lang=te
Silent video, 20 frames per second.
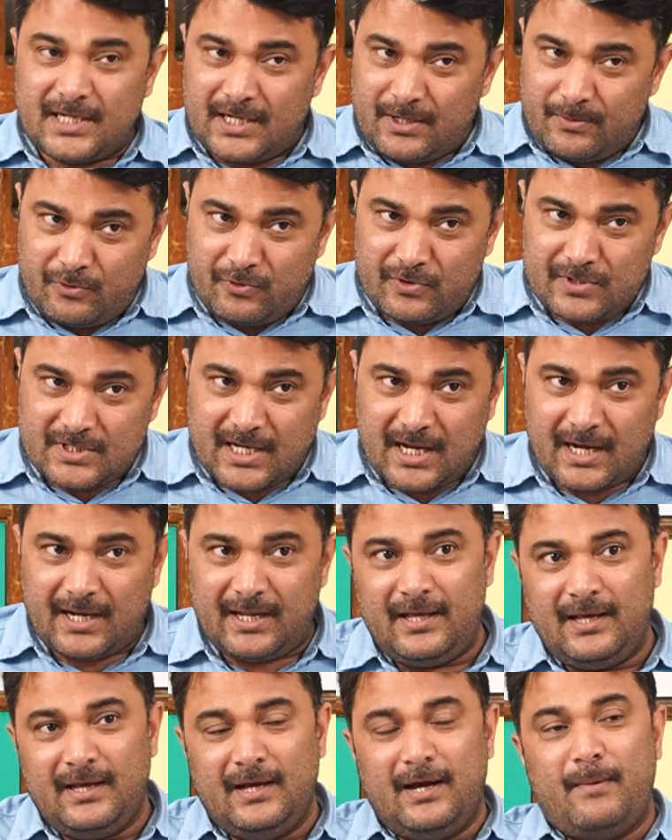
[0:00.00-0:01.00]
చేయడం గురించి
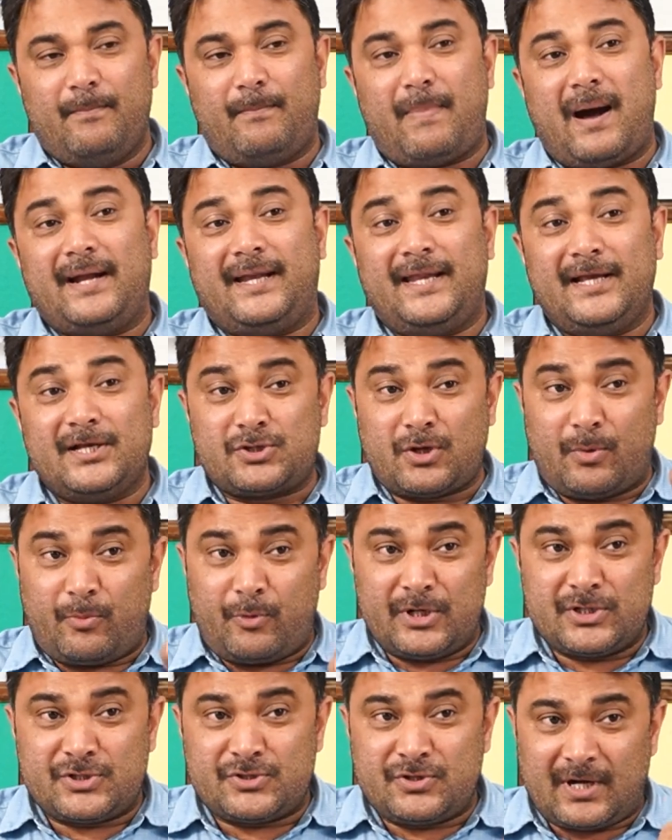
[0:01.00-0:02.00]
కానీ పార్టీకి
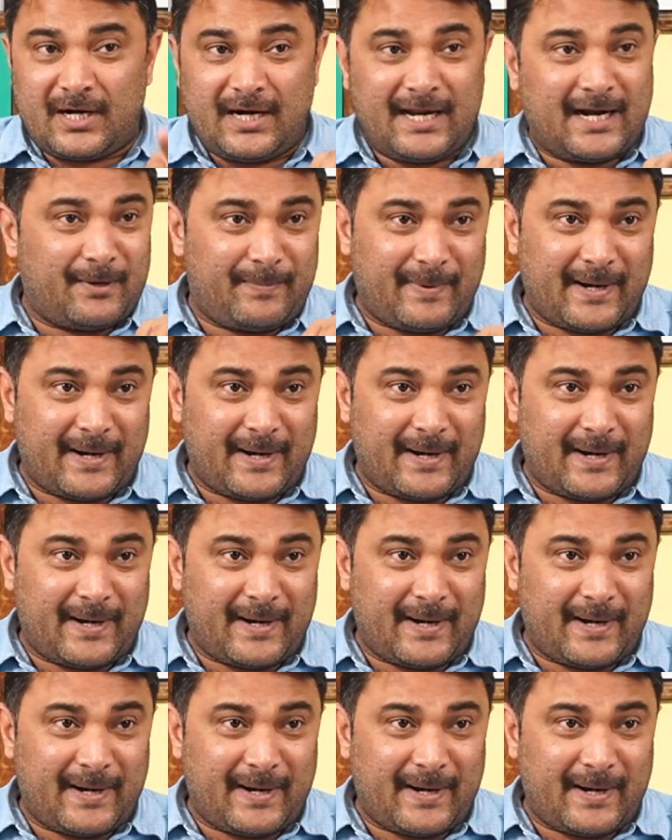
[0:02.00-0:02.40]
సపోర్ట్ ఇస్తున్నా కానీ అక్కడ